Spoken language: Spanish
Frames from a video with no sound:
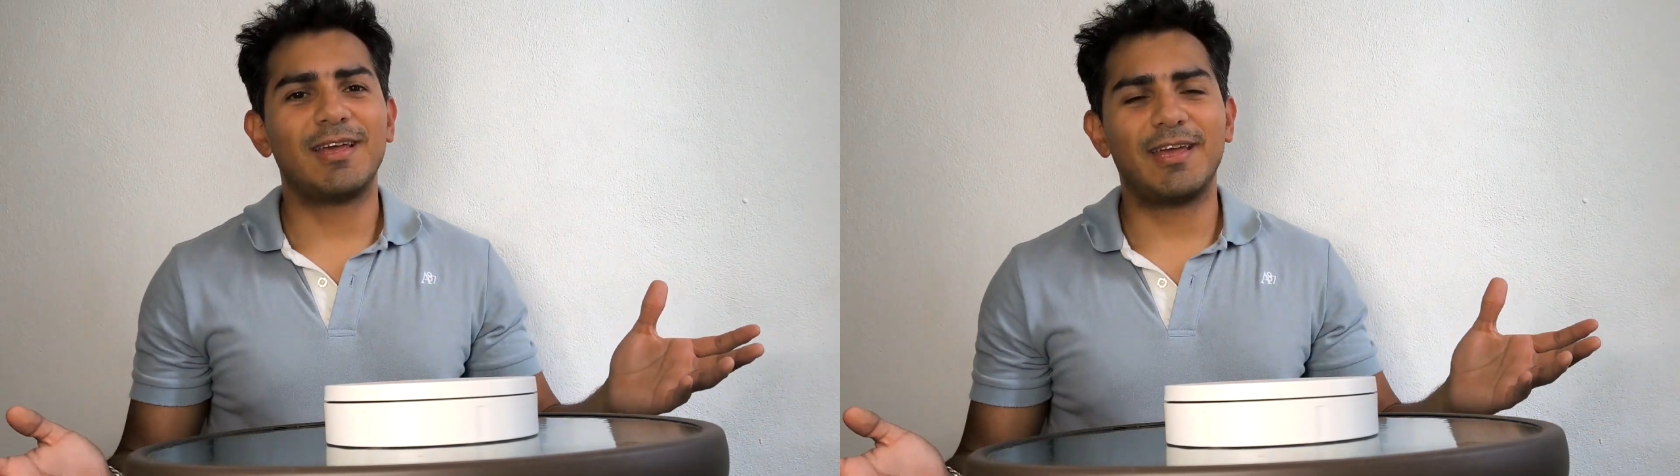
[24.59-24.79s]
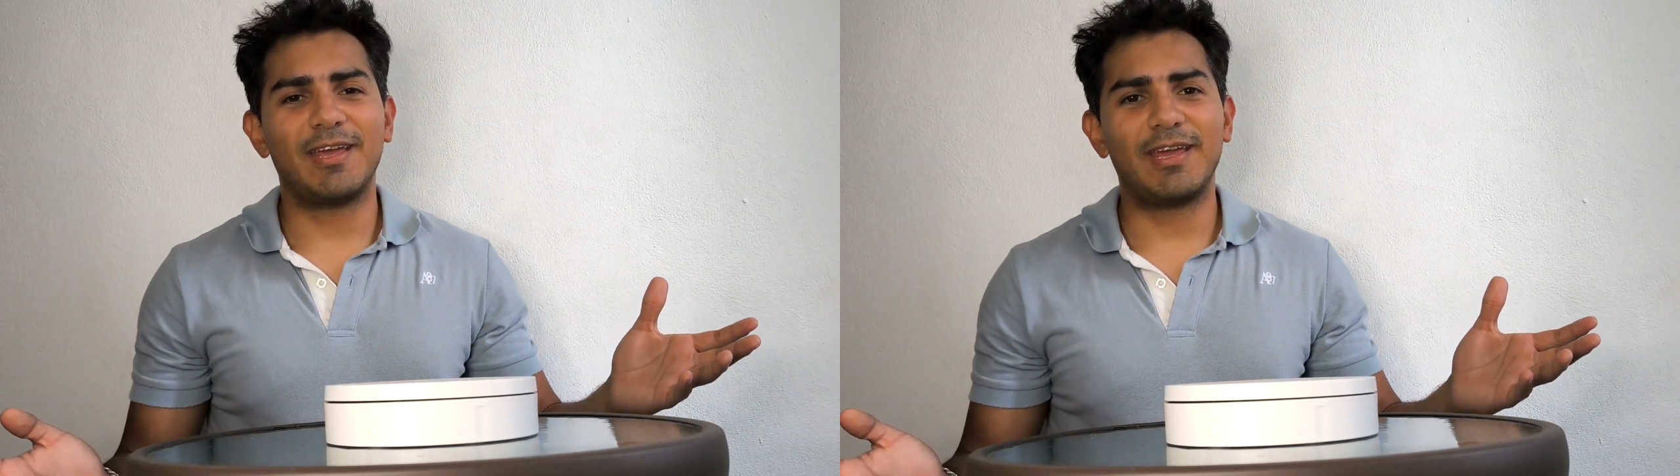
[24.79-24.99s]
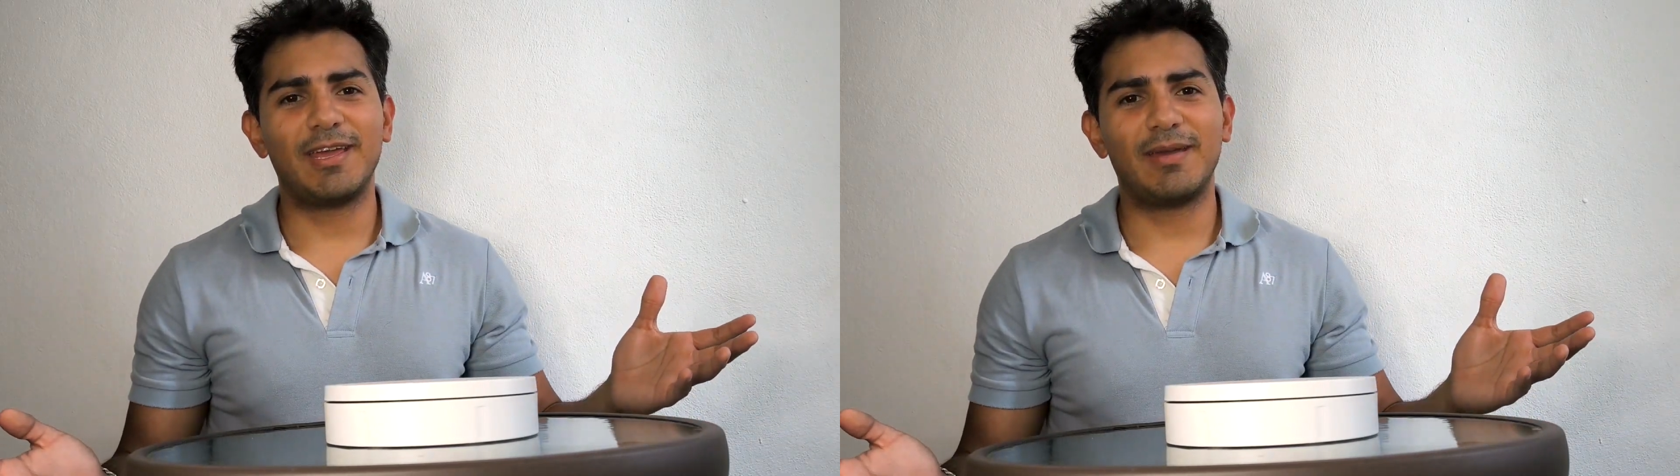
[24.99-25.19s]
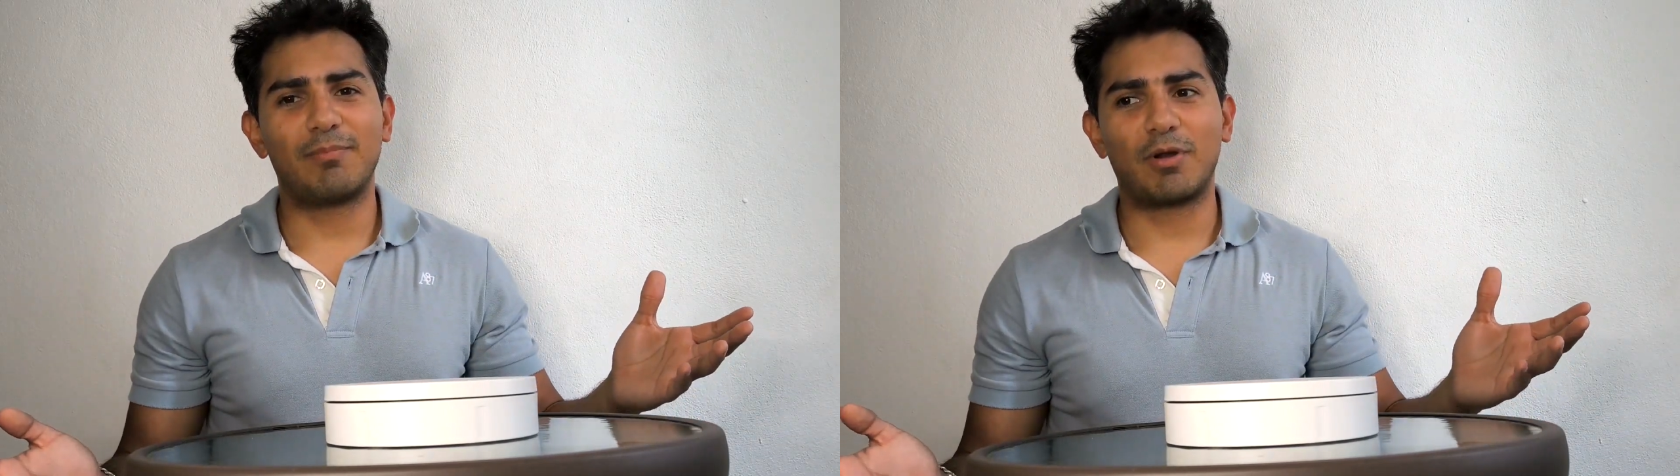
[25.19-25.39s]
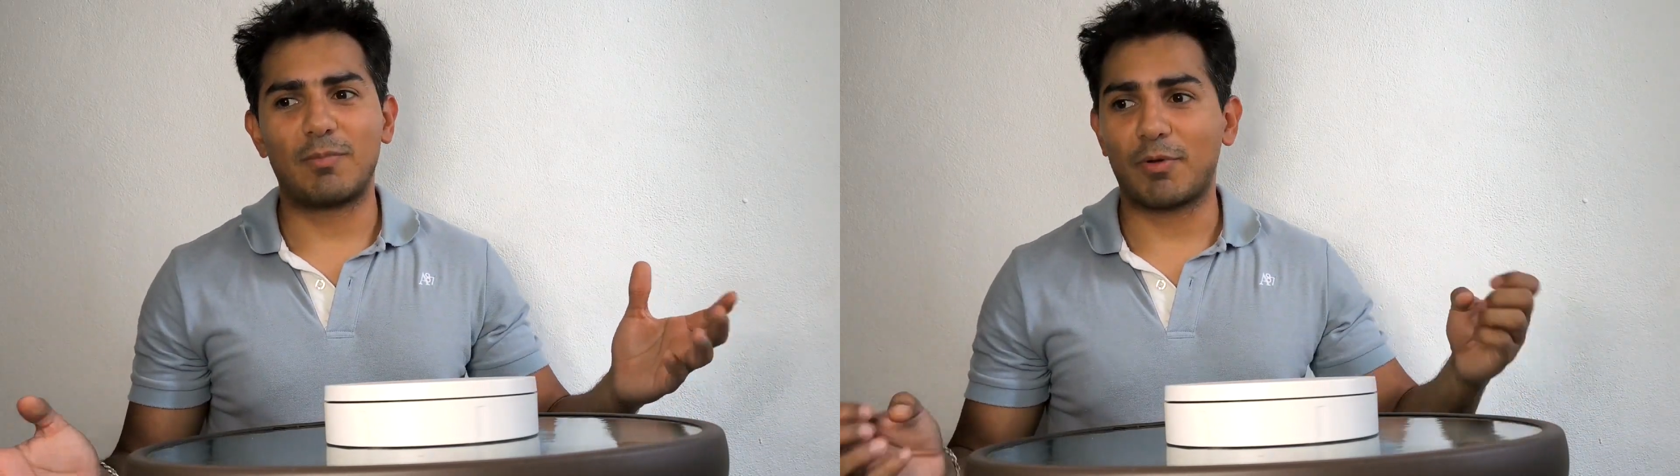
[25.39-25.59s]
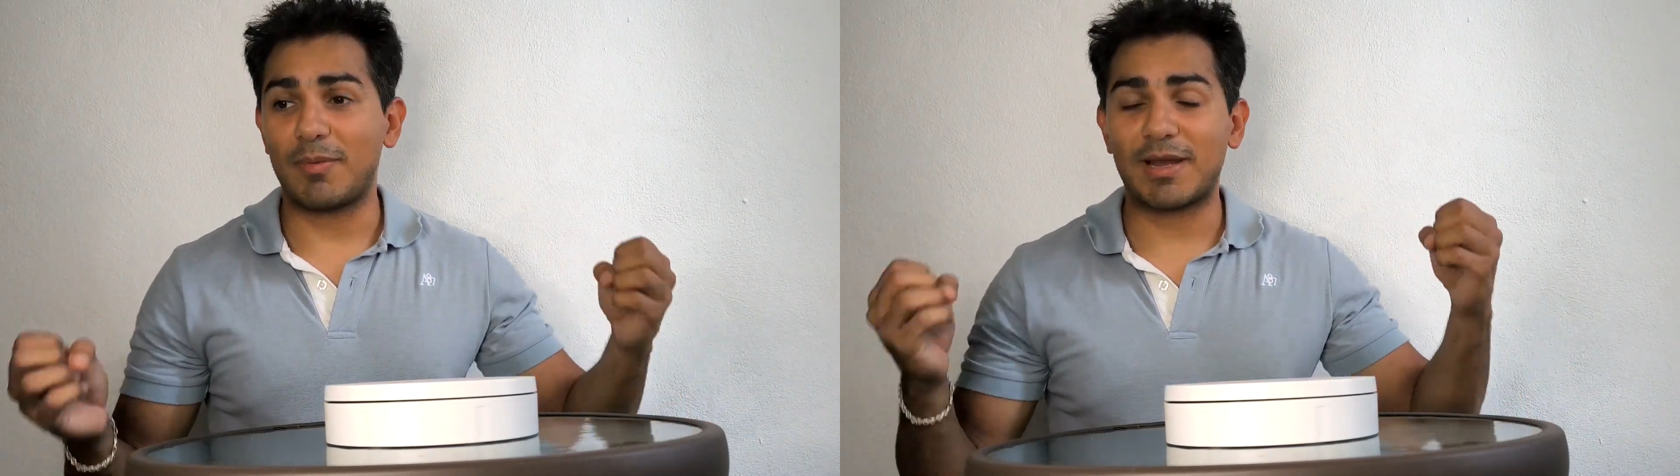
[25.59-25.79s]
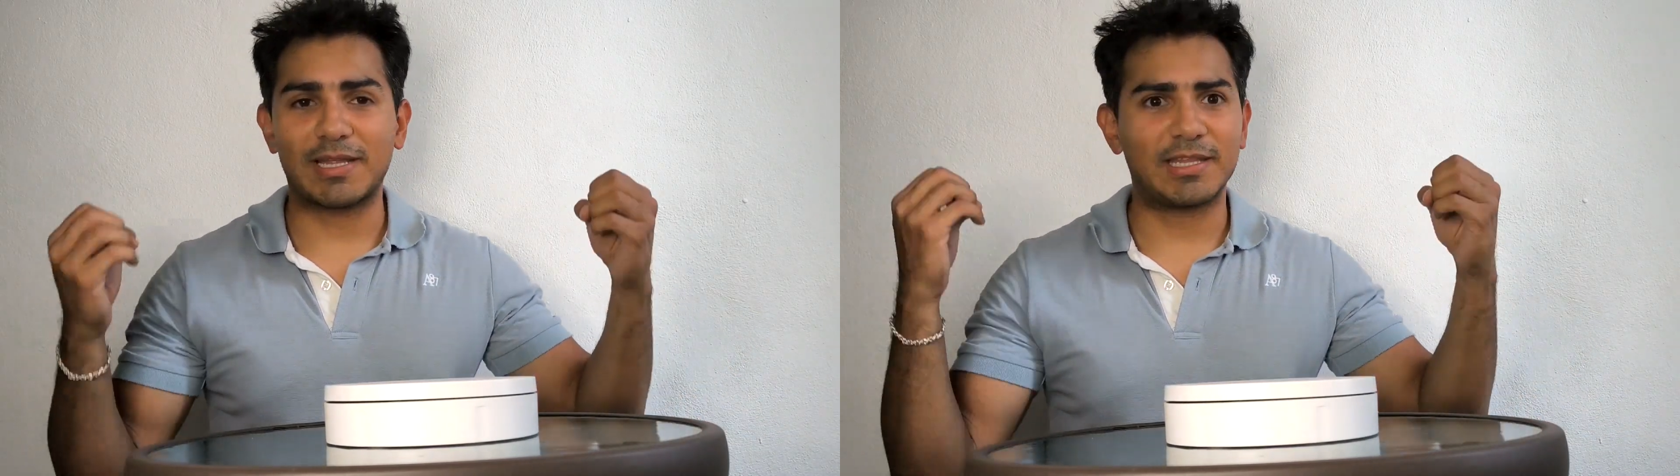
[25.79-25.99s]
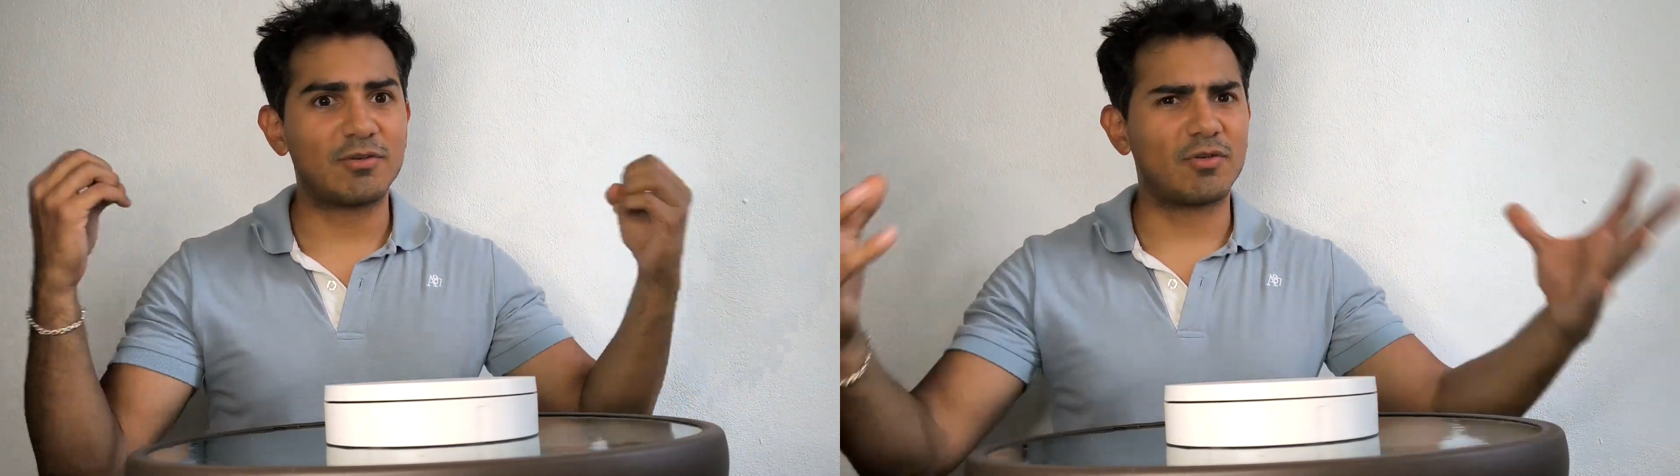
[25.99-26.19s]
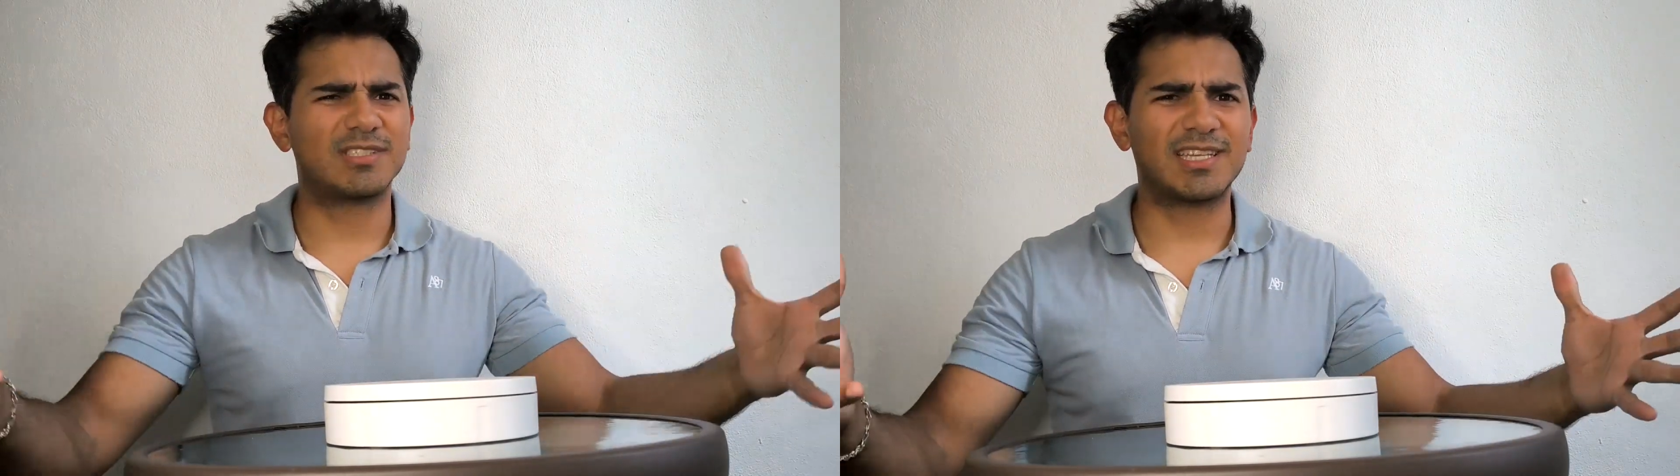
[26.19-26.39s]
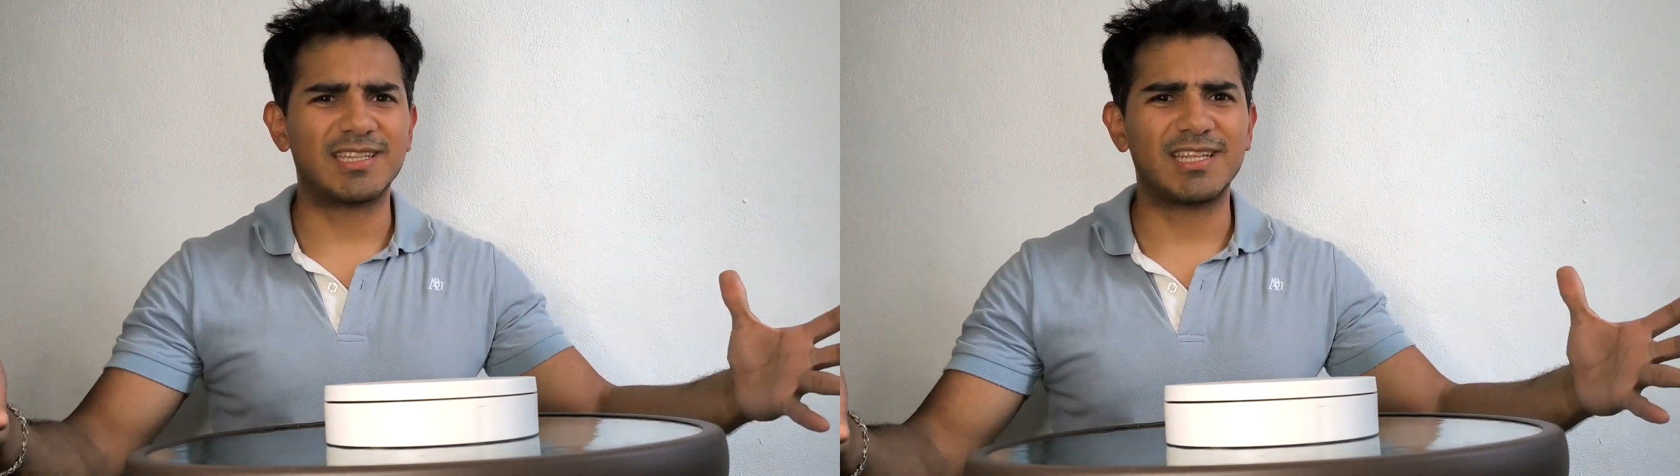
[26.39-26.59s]
eh, por el problema que tengo con
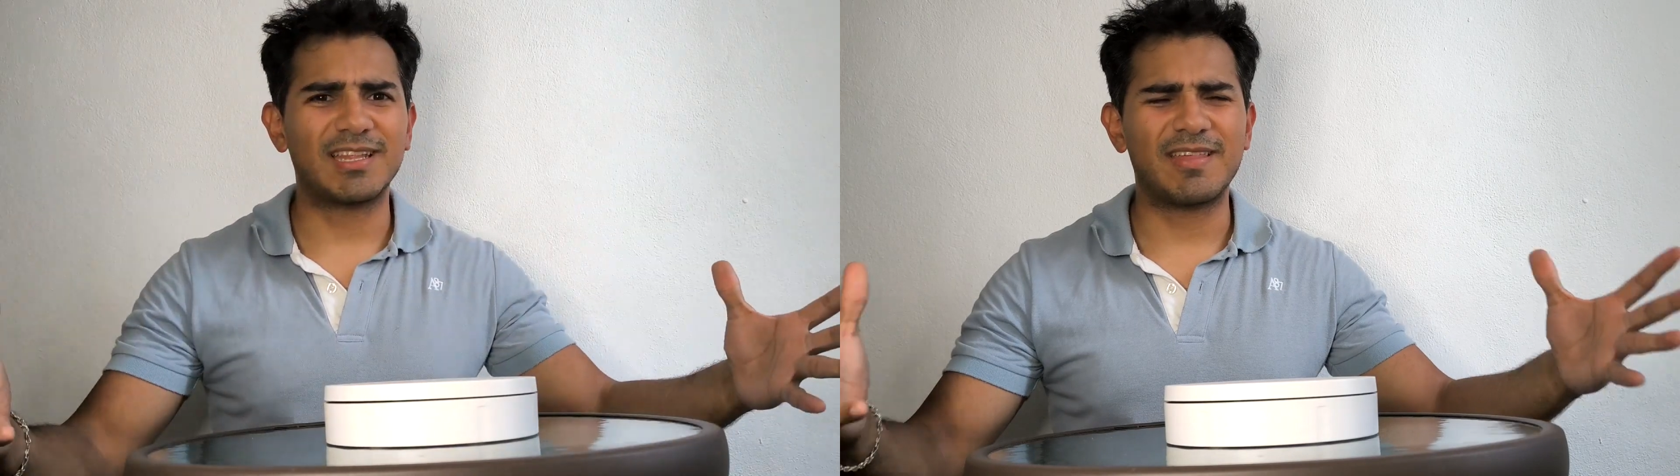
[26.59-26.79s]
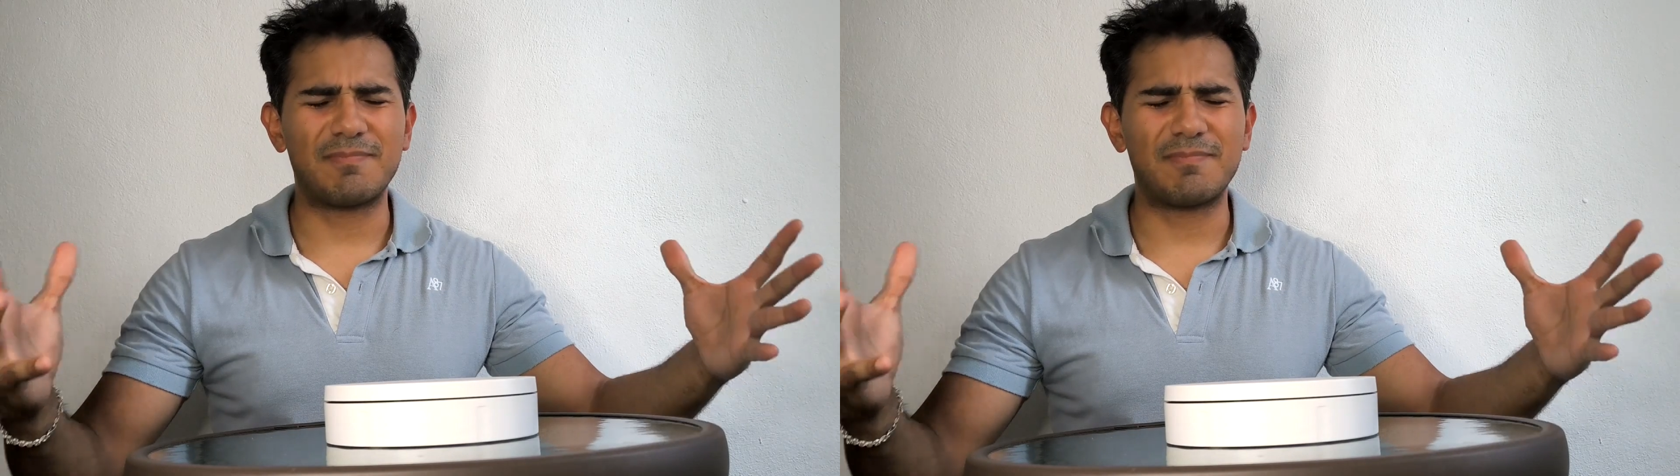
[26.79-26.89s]
esta tienda de